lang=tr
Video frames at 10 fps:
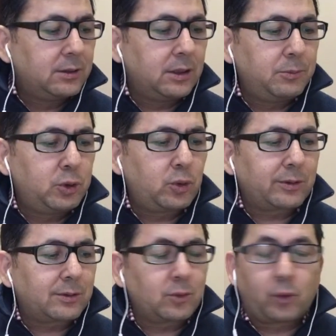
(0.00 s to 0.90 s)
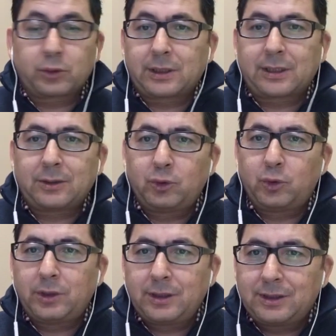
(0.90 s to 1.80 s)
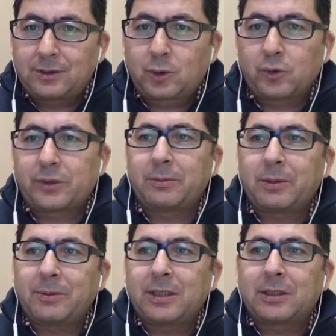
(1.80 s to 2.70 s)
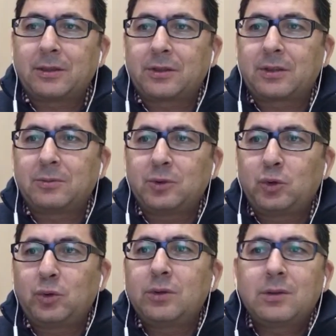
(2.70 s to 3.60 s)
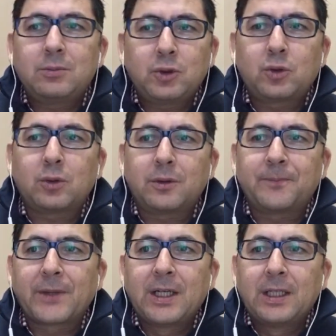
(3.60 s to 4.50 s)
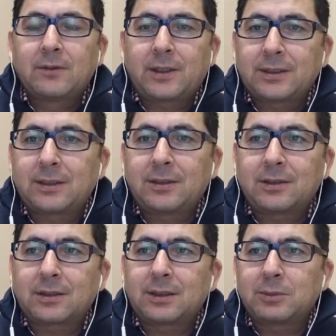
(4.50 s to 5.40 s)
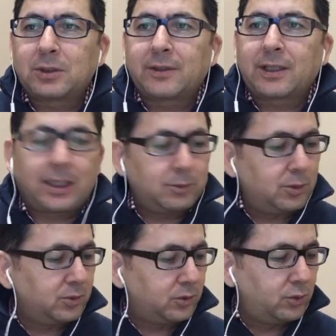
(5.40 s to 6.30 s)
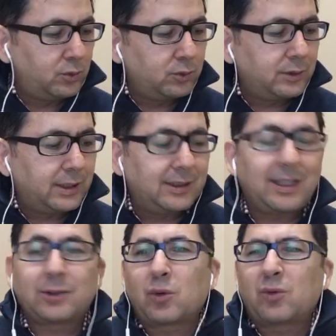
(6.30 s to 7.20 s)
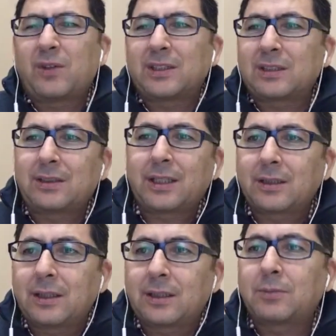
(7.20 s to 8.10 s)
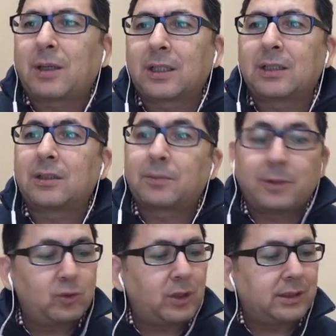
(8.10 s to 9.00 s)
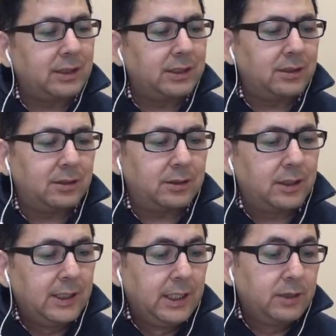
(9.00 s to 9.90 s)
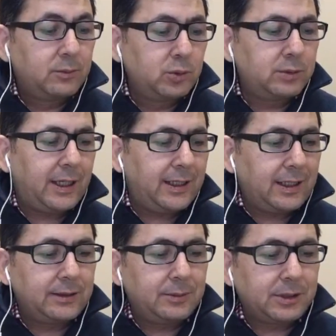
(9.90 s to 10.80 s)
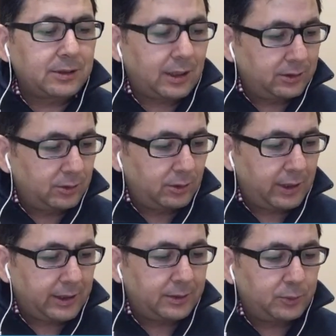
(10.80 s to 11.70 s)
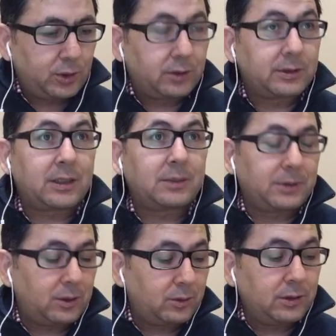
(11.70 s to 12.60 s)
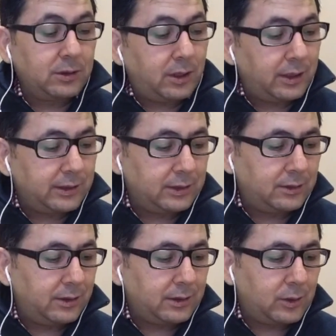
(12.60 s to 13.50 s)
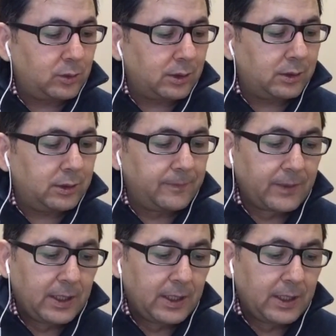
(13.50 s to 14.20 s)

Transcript: E, birçok noktada jüri gözlemlemeye çalıştım. Jürinin birçoğu fazlasıyla sıkılmış ve kaybolmuş görüntüdeydi. Yani çok fazla teknik bankacılık mevzuatına girildi. Bunu da herhalde bir taktik olarak yapıyor Zarrab'ın, e, Hakan Akın'ın avukatları.